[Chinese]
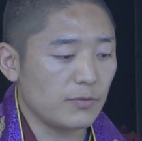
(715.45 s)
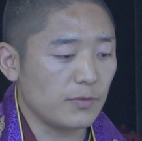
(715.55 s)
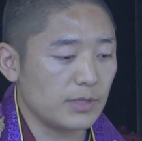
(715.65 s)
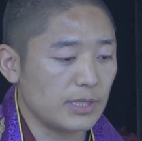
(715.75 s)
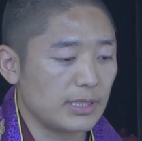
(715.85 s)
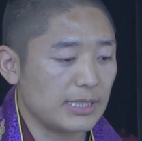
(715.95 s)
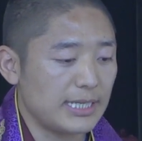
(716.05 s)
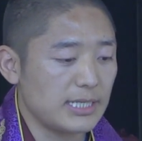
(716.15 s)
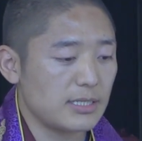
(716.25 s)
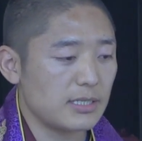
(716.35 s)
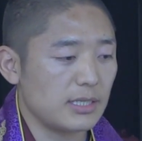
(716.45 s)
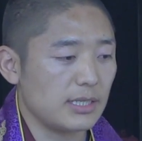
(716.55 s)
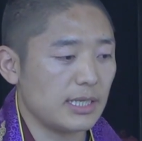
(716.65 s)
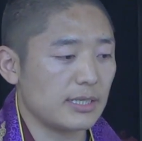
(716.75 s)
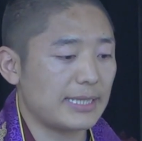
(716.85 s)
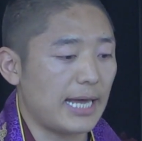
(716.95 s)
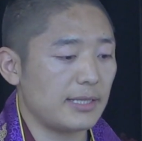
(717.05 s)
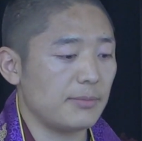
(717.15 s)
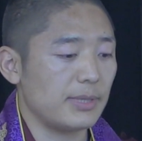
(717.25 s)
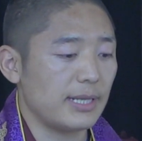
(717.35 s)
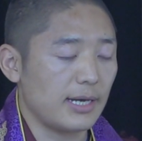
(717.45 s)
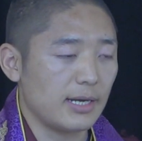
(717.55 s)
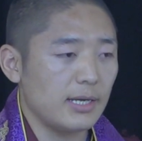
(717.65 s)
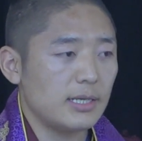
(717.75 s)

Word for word: 佛教的历史的这个大德们呢，